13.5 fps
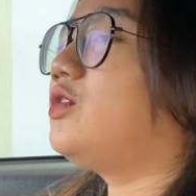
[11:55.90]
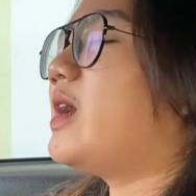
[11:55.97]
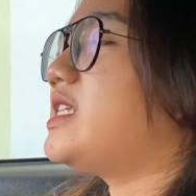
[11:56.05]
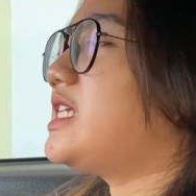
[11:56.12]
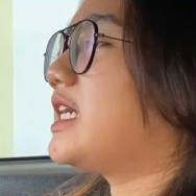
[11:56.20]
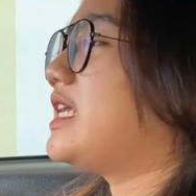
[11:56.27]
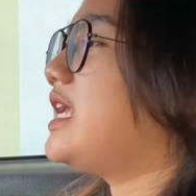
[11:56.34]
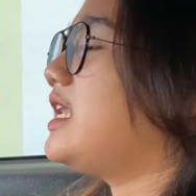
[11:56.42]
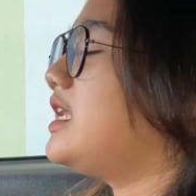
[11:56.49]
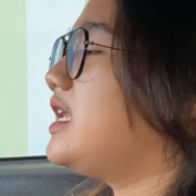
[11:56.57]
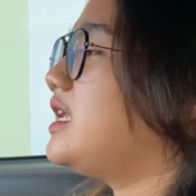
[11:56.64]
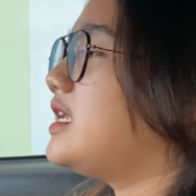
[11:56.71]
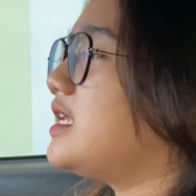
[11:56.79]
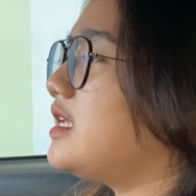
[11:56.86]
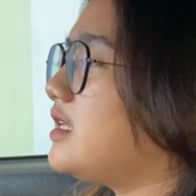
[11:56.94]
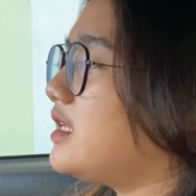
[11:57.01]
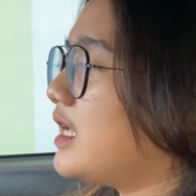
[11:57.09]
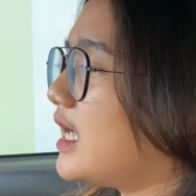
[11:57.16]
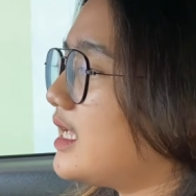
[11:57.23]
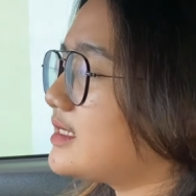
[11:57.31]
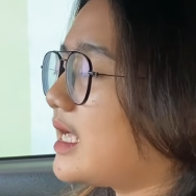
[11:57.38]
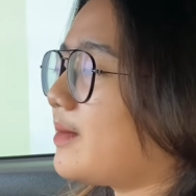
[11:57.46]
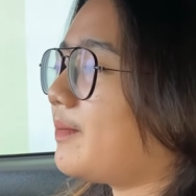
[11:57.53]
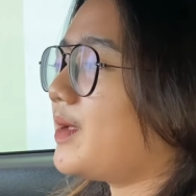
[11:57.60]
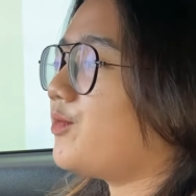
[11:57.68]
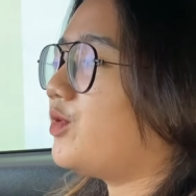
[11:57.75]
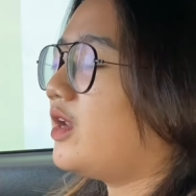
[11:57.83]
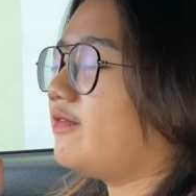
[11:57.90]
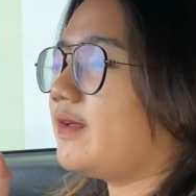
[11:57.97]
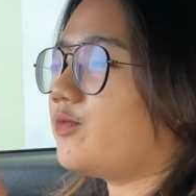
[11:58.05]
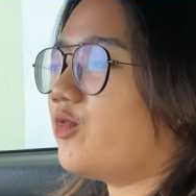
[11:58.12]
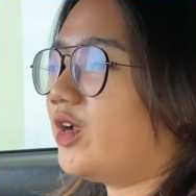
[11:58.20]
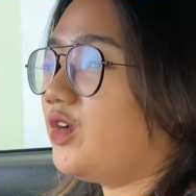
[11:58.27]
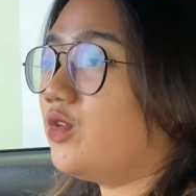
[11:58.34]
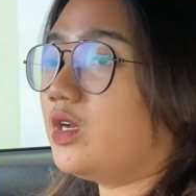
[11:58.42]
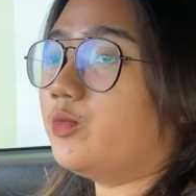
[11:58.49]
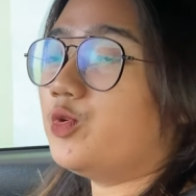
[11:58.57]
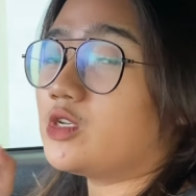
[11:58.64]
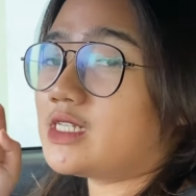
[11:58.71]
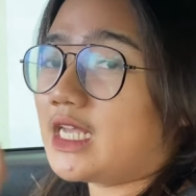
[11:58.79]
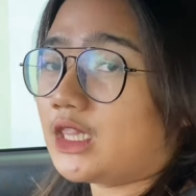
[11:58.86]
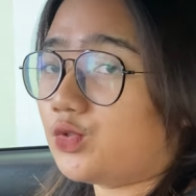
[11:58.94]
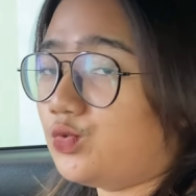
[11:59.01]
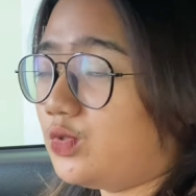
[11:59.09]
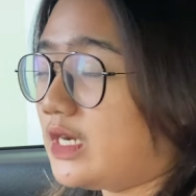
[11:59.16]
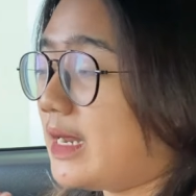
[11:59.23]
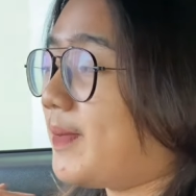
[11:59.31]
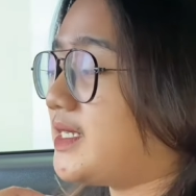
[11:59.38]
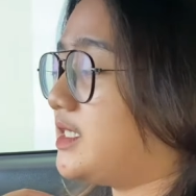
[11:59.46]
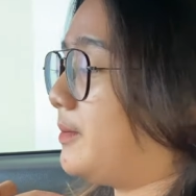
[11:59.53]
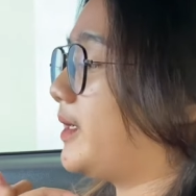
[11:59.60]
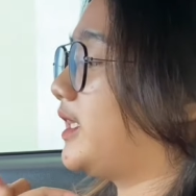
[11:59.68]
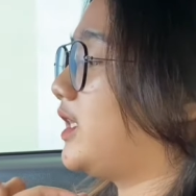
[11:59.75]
pajaknya ini dia sampai bulan Februari 2021 dan pajak per